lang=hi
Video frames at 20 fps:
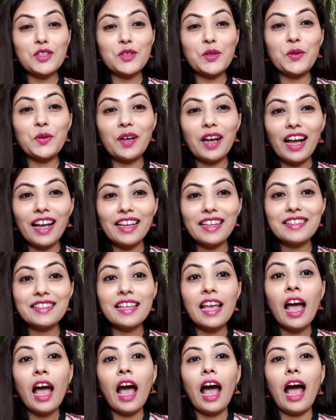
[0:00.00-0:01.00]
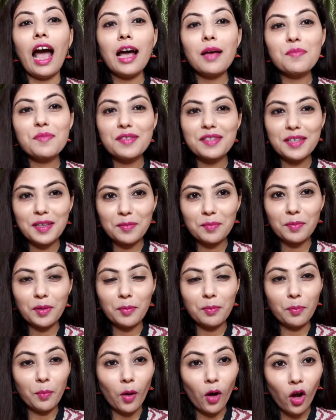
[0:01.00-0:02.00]
सो so गाइज़ आप सब भी
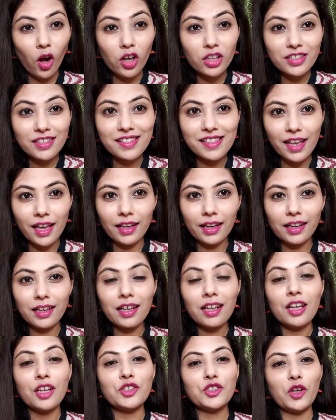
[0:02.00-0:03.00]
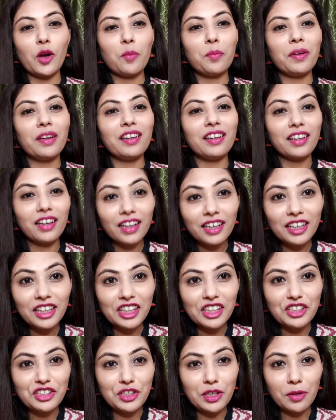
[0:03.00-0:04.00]
बहुत सारा शॉपिंग कर
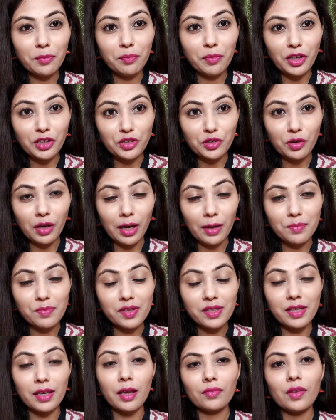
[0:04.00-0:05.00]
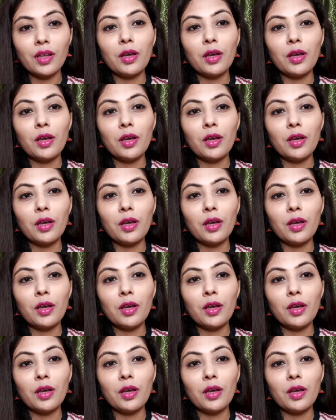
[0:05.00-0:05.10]
लीजिए मीशो ऐप से